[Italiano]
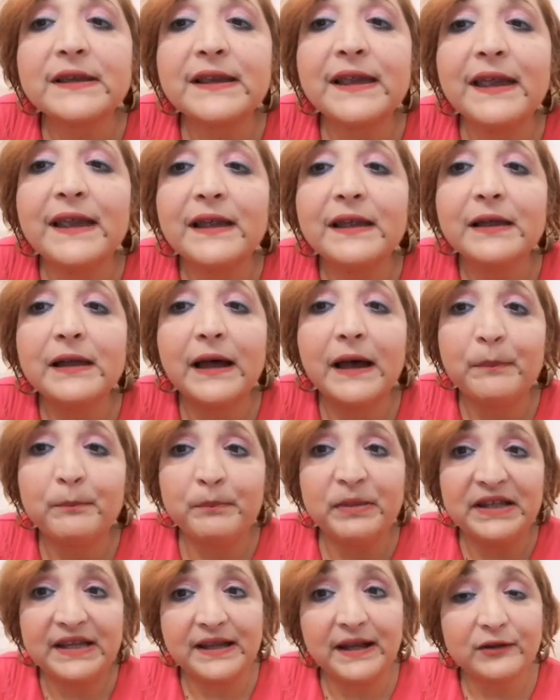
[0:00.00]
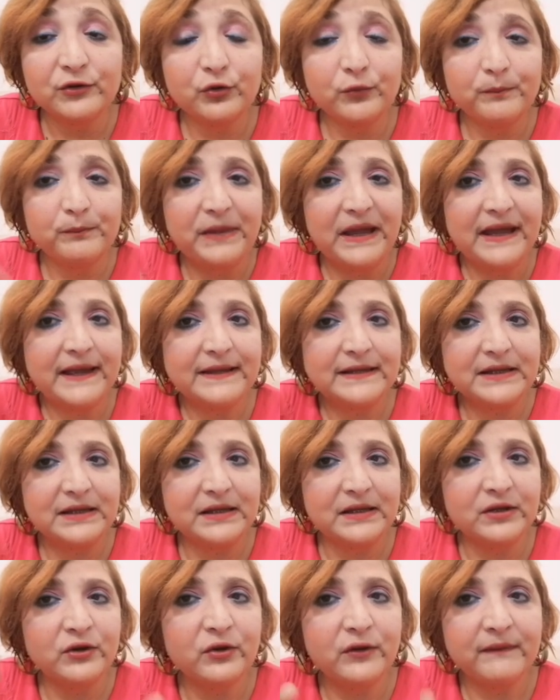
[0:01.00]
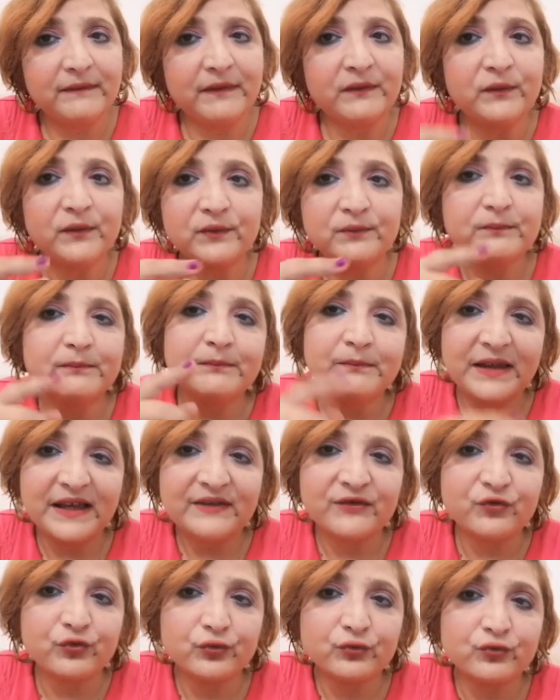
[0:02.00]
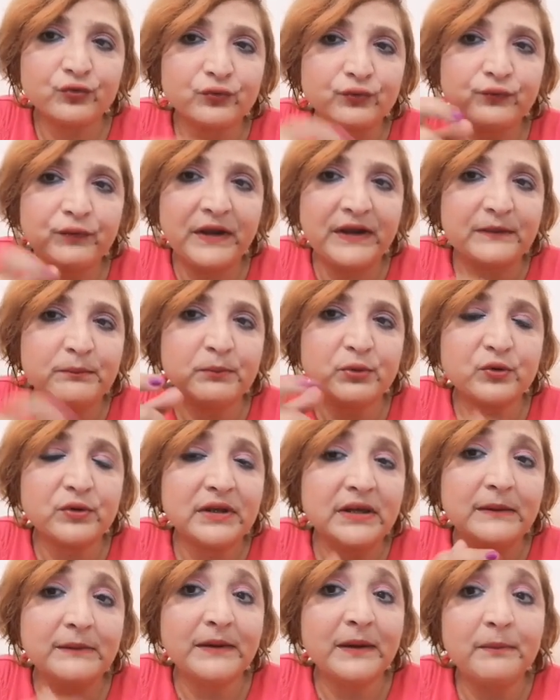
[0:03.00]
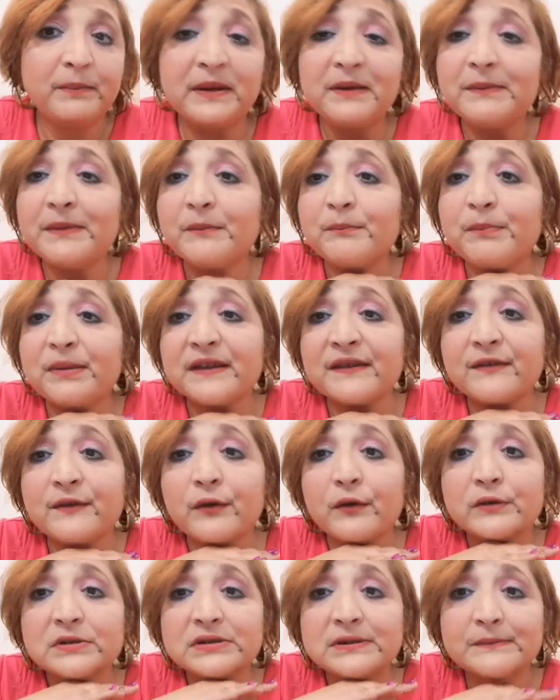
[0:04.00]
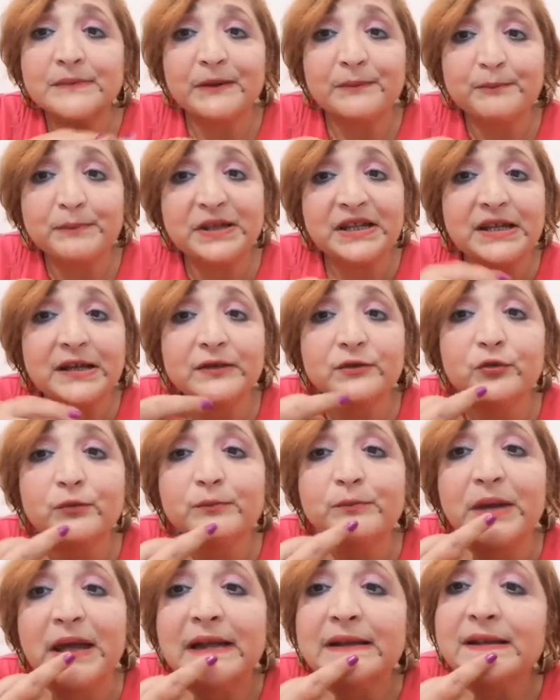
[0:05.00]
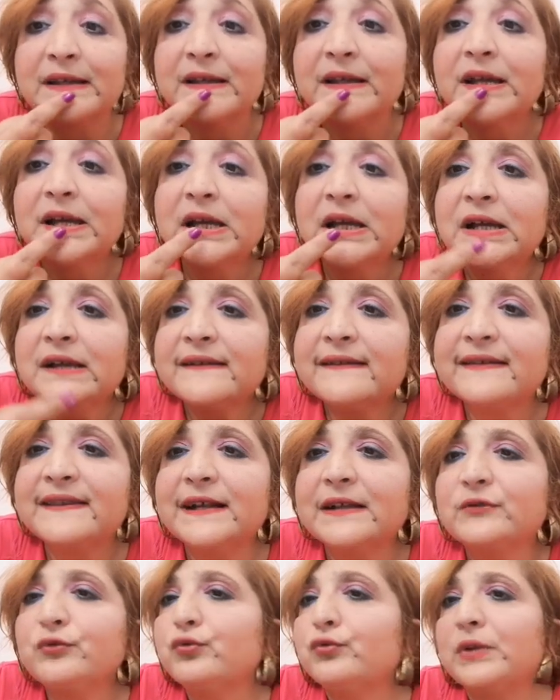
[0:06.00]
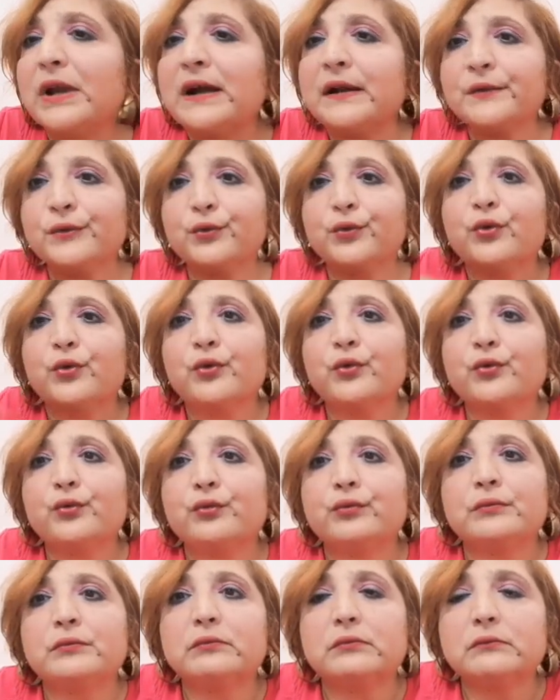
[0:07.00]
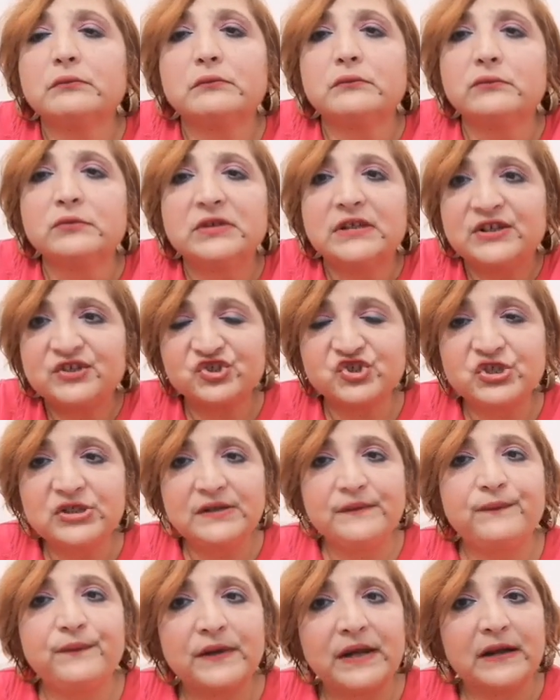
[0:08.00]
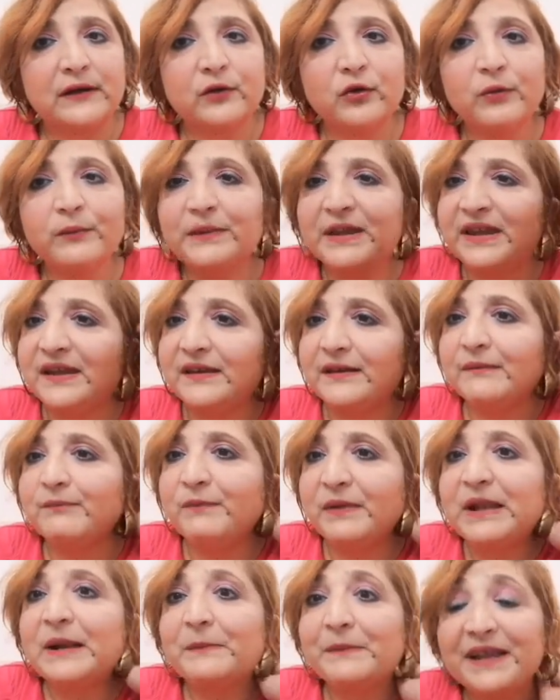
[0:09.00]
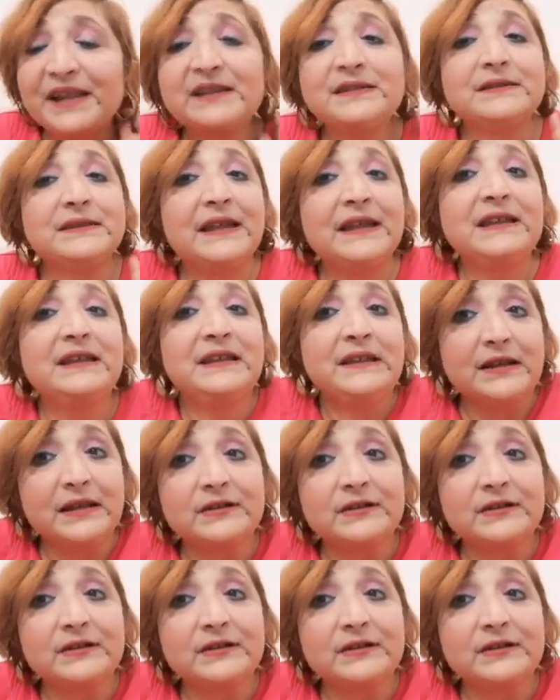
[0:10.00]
che applicato bene, io avevo messo su Facebook le mie prime impressioni, ma applicato bene sta durando una cifra come veramente i